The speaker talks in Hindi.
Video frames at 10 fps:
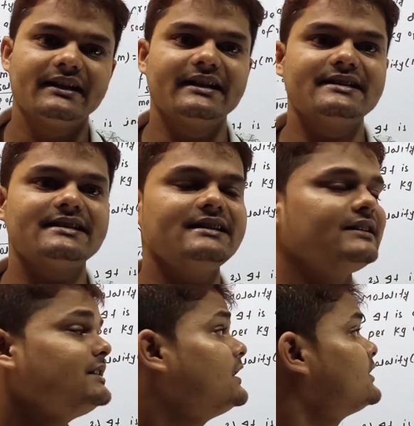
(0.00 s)

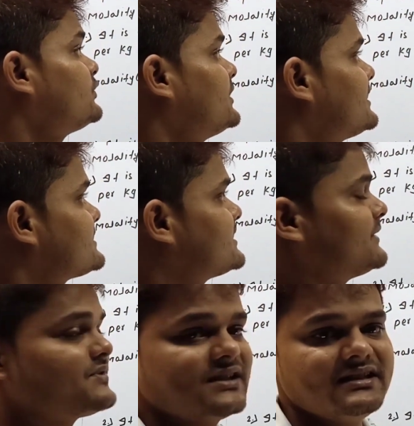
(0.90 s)
डेंसिटी तो यहाँ से
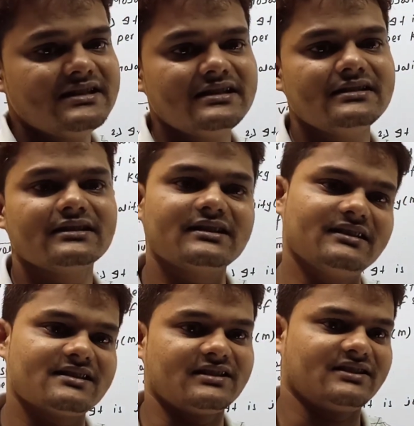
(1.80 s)
आप चेंज
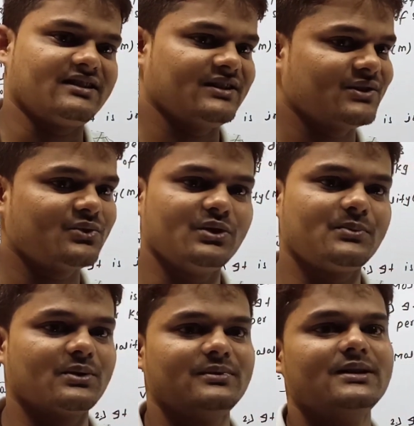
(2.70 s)
कर सकते हैं कोई
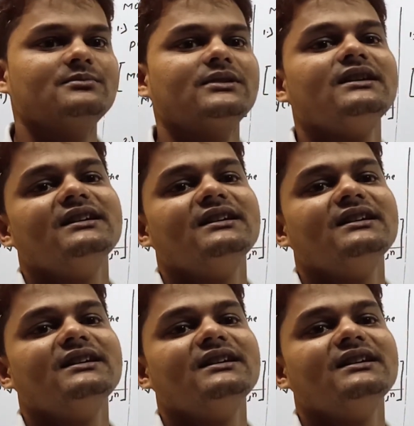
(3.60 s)
प्रॉब्लम